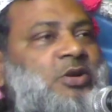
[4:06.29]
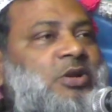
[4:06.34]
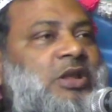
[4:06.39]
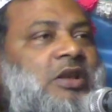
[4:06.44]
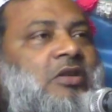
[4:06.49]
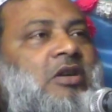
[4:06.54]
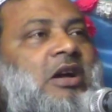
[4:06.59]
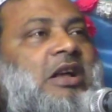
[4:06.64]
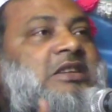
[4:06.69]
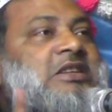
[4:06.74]
যদি
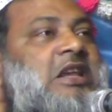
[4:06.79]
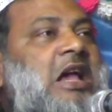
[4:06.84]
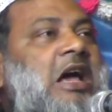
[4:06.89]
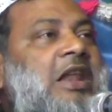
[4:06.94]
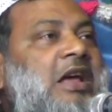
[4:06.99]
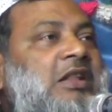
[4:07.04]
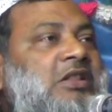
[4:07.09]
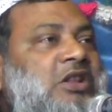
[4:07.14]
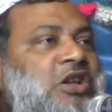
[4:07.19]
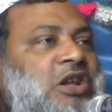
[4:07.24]
হয়
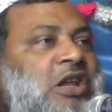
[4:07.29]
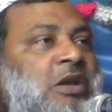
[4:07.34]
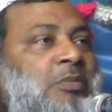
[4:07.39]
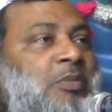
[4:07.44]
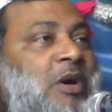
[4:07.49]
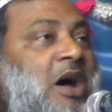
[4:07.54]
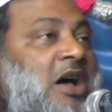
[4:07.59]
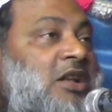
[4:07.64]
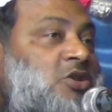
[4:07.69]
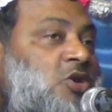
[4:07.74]
সারা দিনে
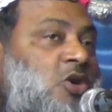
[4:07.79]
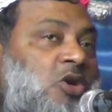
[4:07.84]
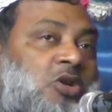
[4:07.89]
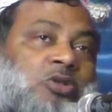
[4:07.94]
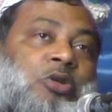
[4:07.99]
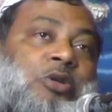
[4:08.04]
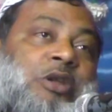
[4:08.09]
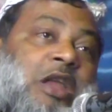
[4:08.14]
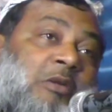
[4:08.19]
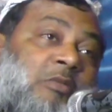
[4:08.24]
পাঁচ
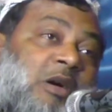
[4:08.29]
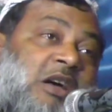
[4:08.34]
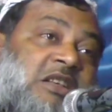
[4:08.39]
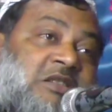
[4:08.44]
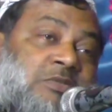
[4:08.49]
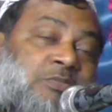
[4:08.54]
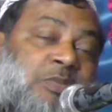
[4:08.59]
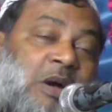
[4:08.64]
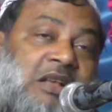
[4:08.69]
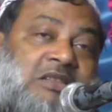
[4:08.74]
অক্ত নামাজ
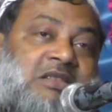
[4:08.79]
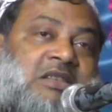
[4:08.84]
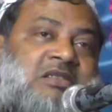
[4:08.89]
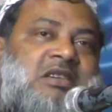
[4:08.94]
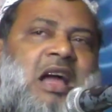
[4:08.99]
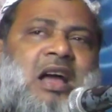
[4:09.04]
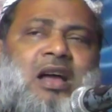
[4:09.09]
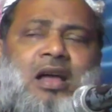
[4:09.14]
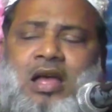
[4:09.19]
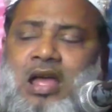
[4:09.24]

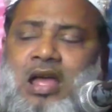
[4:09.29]
পাঁচটা